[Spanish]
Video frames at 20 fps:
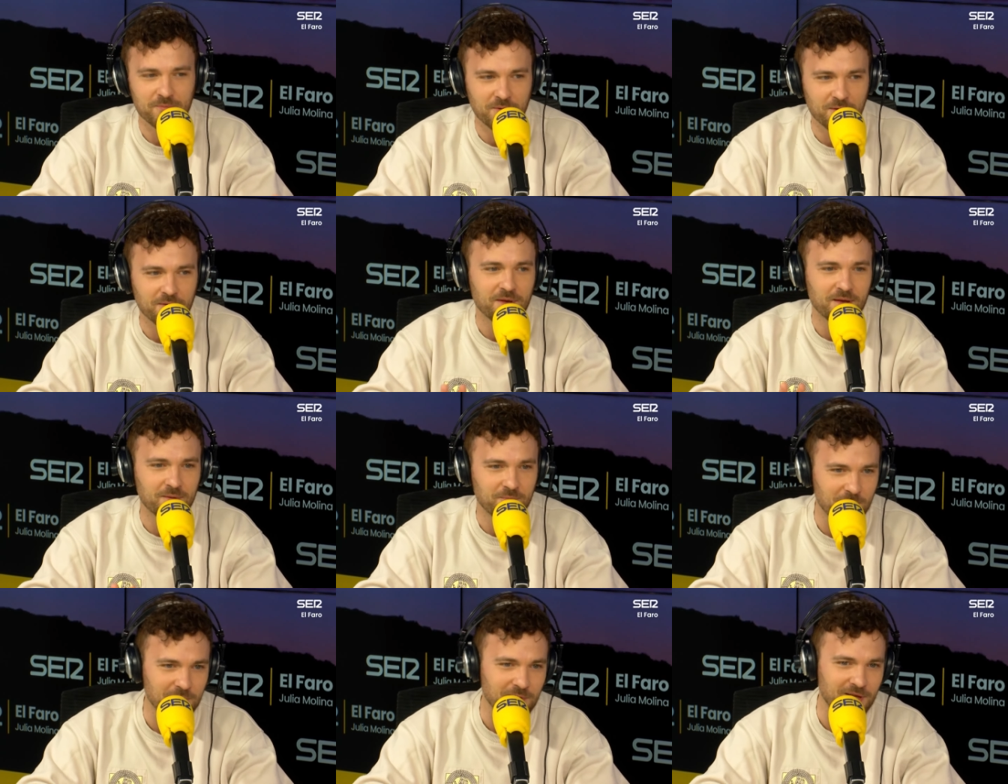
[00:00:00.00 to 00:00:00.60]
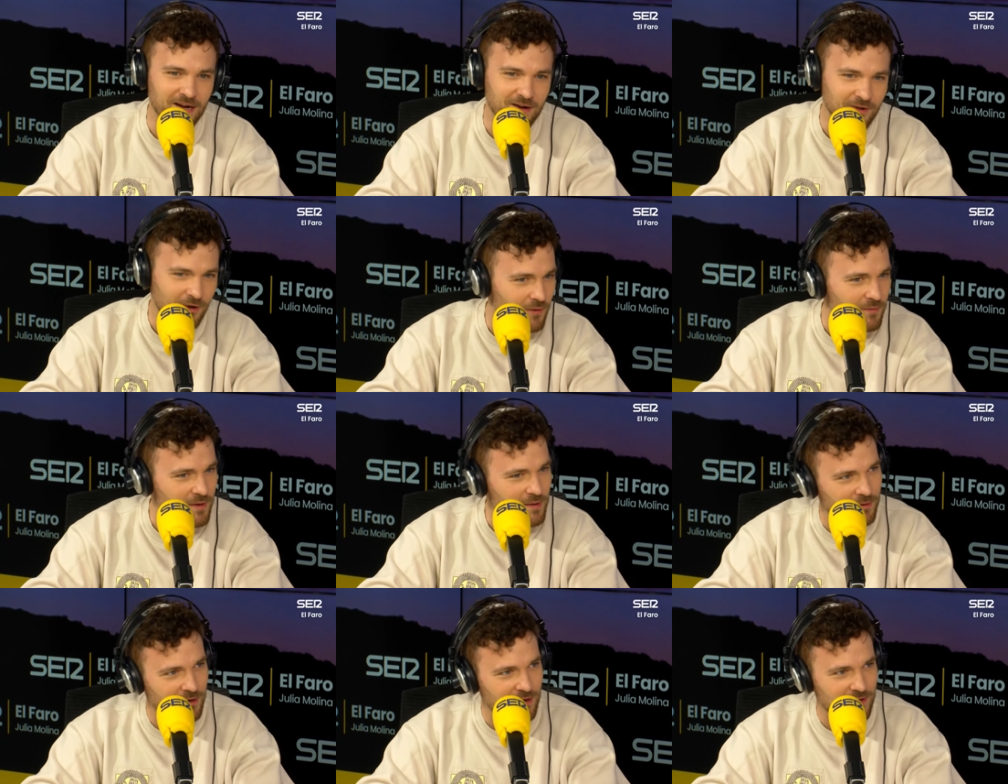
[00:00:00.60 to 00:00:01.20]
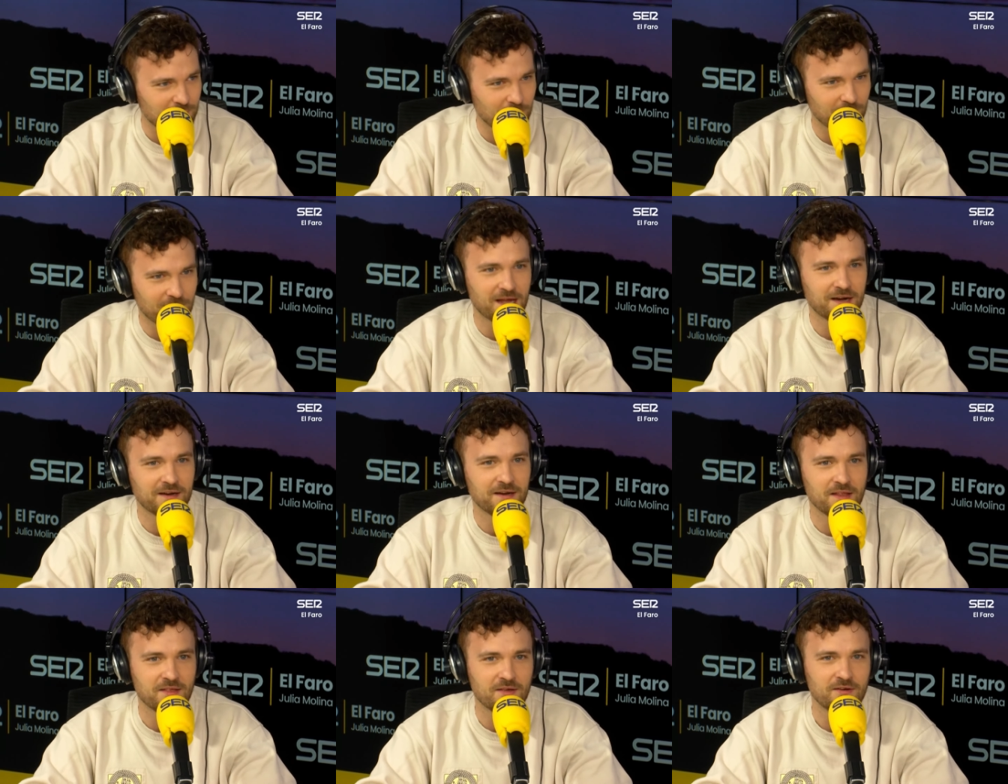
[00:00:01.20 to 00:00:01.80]
muy bien, muy bien el hobby, pero a
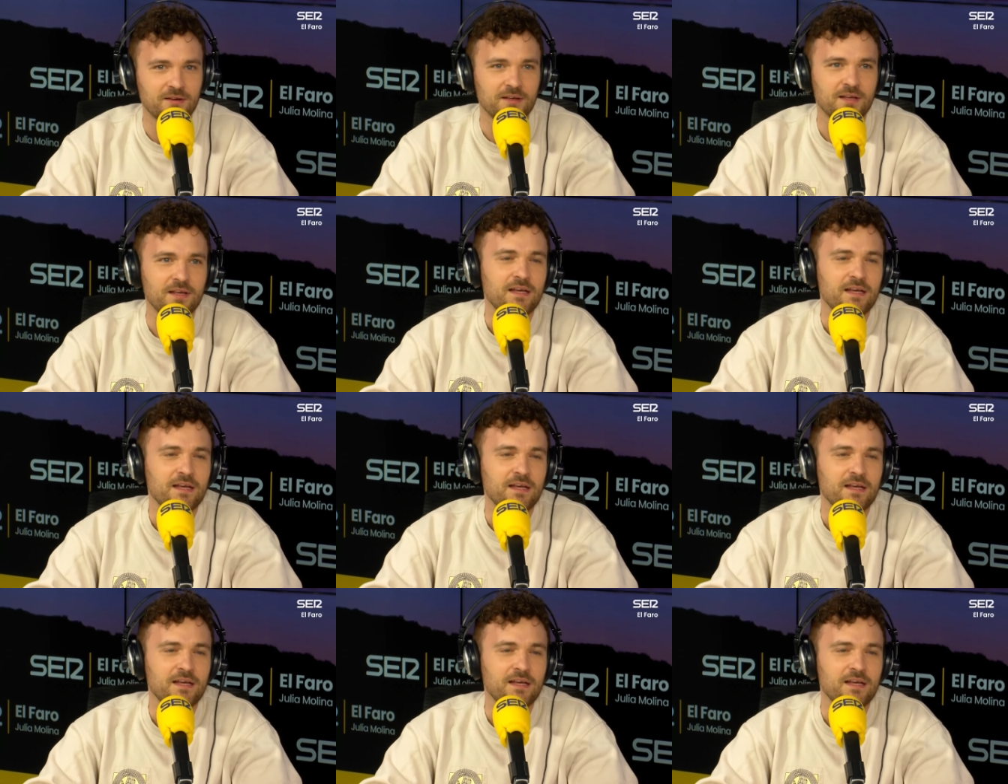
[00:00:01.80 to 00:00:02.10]
estudiar, niño.